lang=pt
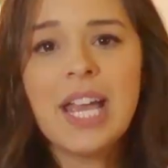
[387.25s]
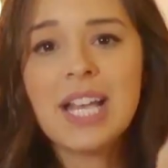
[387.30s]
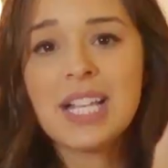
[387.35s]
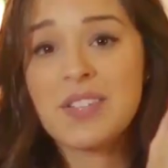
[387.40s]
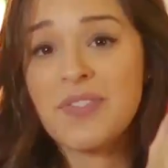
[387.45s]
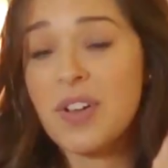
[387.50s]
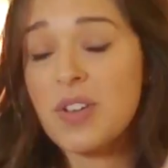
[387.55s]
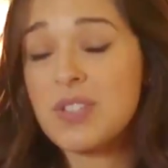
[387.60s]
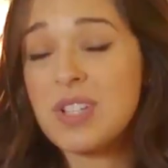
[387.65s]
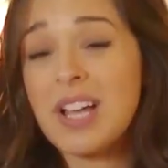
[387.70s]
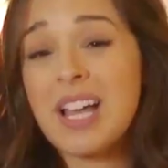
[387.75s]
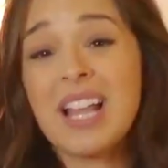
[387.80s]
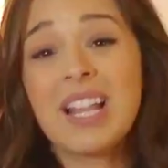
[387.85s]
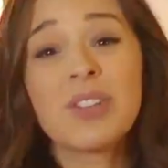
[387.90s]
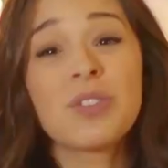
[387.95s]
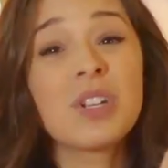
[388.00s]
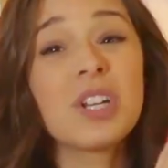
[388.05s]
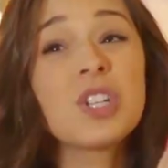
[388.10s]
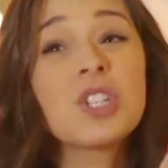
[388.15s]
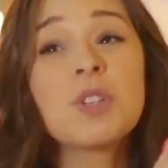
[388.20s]
você vai usar
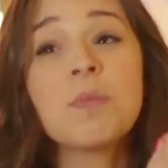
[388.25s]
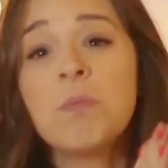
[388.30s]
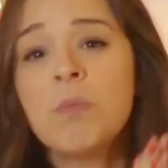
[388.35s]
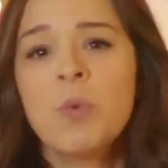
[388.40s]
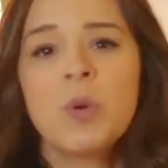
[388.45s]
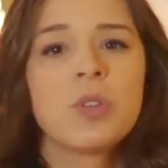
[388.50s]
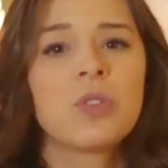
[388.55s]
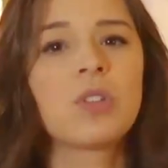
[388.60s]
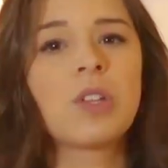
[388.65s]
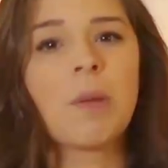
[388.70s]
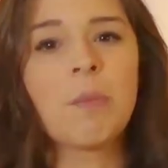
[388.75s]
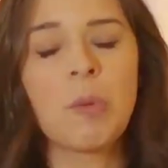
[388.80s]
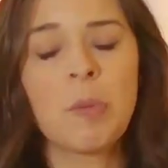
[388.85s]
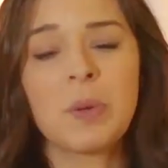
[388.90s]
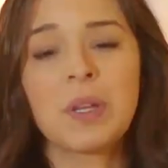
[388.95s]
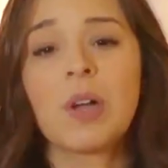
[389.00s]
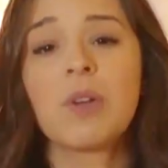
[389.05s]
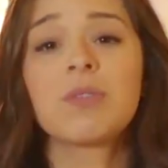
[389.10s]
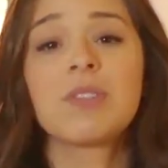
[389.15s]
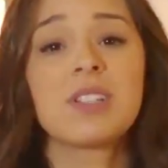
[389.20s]
ela durante muito tempo,
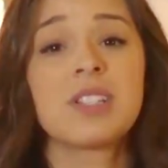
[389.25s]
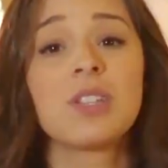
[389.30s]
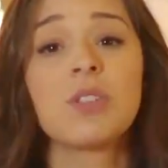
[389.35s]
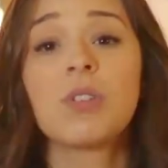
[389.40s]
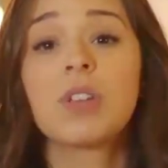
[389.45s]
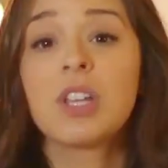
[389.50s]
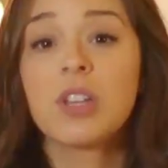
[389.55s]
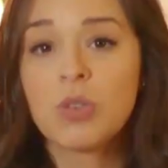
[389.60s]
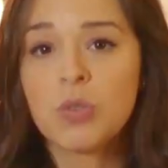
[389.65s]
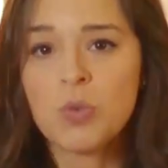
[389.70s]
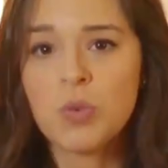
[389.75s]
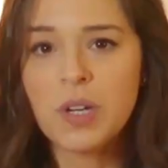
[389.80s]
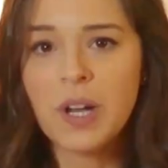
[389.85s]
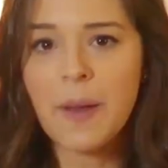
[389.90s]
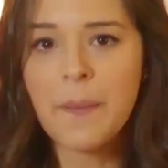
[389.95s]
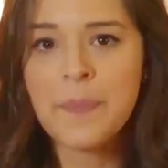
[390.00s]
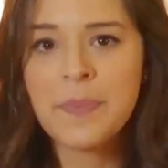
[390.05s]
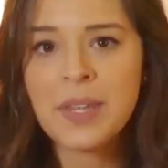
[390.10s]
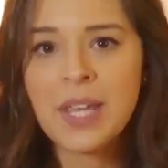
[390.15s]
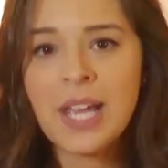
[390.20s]
porque é um tecido que
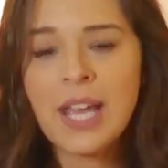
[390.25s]
dura